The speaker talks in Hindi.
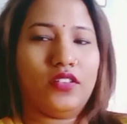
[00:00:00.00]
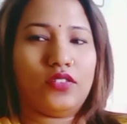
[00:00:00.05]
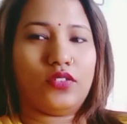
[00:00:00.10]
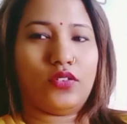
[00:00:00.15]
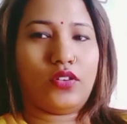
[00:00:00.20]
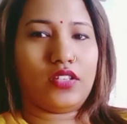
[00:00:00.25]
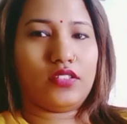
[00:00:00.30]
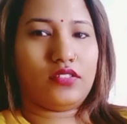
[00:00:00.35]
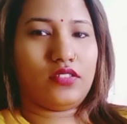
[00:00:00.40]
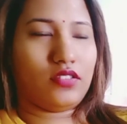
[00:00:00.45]
तो
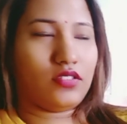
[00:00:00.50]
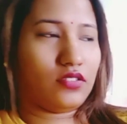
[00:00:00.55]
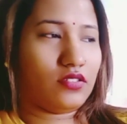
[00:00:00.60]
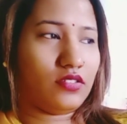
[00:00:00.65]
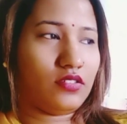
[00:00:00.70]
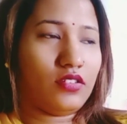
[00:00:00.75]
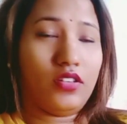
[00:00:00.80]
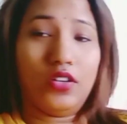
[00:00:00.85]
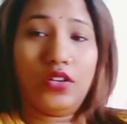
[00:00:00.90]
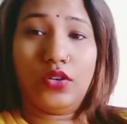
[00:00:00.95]
आज
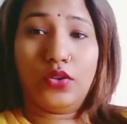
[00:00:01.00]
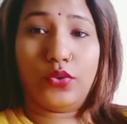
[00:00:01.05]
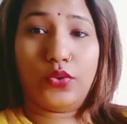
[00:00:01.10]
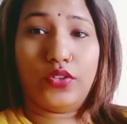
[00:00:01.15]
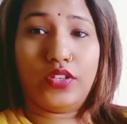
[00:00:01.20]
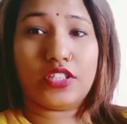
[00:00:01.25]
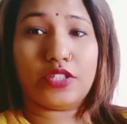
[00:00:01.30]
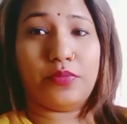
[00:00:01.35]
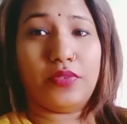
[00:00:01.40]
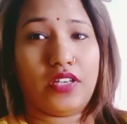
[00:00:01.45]

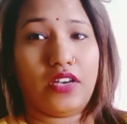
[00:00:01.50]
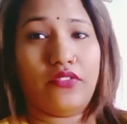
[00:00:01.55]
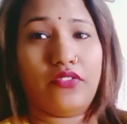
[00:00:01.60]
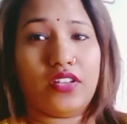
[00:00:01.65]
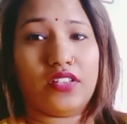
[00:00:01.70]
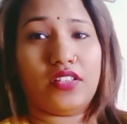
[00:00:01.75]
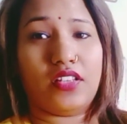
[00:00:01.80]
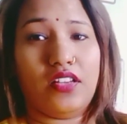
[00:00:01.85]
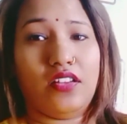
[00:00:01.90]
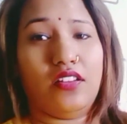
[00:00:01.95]
पोयष्टमी का
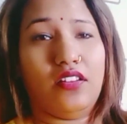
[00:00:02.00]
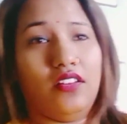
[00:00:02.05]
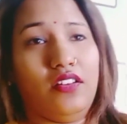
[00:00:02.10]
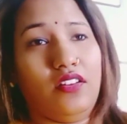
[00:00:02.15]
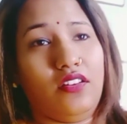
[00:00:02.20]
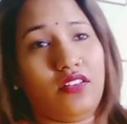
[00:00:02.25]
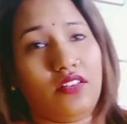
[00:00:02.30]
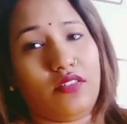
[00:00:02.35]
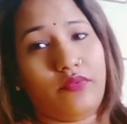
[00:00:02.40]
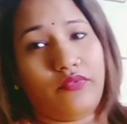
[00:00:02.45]
व्रत है
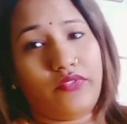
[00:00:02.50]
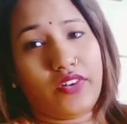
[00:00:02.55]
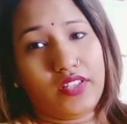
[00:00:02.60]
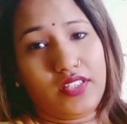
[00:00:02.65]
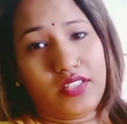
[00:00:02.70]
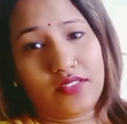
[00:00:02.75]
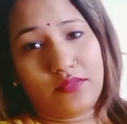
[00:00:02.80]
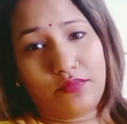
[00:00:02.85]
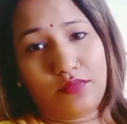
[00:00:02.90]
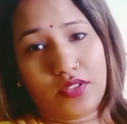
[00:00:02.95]
और व्रत
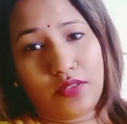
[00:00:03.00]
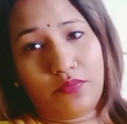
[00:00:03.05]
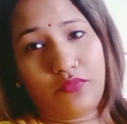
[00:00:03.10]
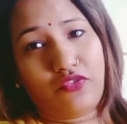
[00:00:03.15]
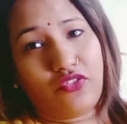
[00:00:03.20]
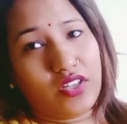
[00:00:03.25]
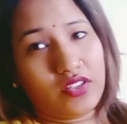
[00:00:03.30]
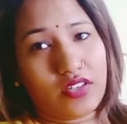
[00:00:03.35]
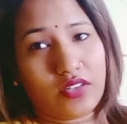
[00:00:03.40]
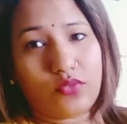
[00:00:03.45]
इस मतलब
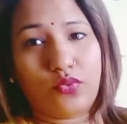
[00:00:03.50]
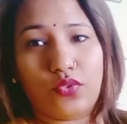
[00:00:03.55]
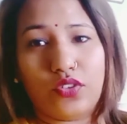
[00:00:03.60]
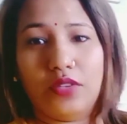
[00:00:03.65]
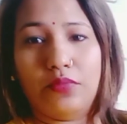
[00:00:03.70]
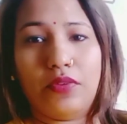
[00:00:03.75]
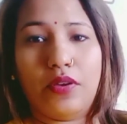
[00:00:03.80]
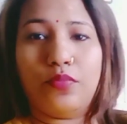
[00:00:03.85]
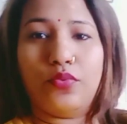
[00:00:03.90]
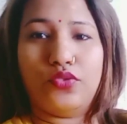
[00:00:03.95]
व्रत रखूँगी
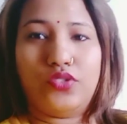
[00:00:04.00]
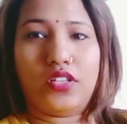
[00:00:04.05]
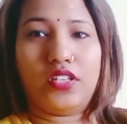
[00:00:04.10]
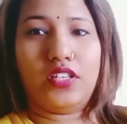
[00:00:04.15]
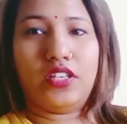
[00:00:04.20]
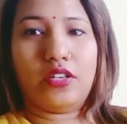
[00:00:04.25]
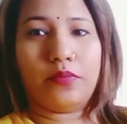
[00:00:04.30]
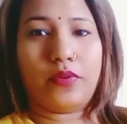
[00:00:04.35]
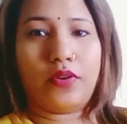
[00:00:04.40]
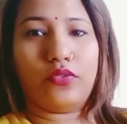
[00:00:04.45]
मैं पूजा नहीं
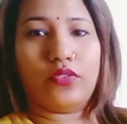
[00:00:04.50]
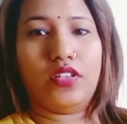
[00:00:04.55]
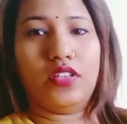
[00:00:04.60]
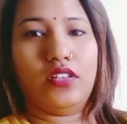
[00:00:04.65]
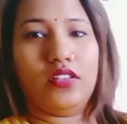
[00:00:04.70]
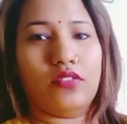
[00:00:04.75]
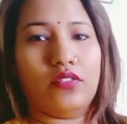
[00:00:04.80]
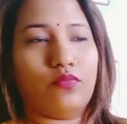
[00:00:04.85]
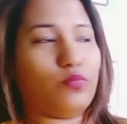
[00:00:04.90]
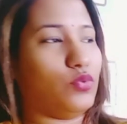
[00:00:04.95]
कर पाऊँगी
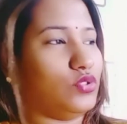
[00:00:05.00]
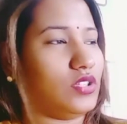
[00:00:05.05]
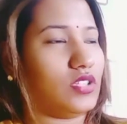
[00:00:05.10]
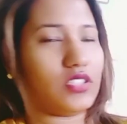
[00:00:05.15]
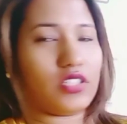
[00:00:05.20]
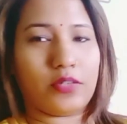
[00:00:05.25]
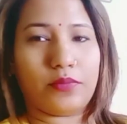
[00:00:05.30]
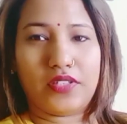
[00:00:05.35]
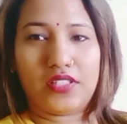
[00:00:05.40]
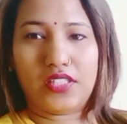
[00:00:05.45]
पूजा
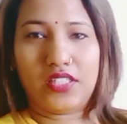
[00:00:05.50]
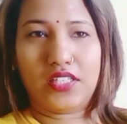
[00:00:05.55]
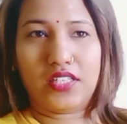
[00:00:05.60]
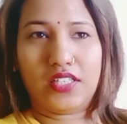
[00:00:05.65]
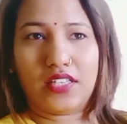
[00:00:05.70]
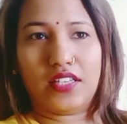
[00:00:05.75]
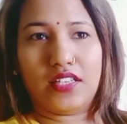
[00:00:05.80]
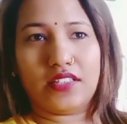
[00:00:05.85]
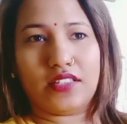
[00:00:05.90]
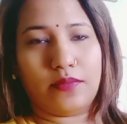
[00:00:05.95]
शर्मा जी
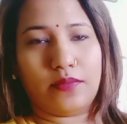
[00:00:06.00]
करेंगे सब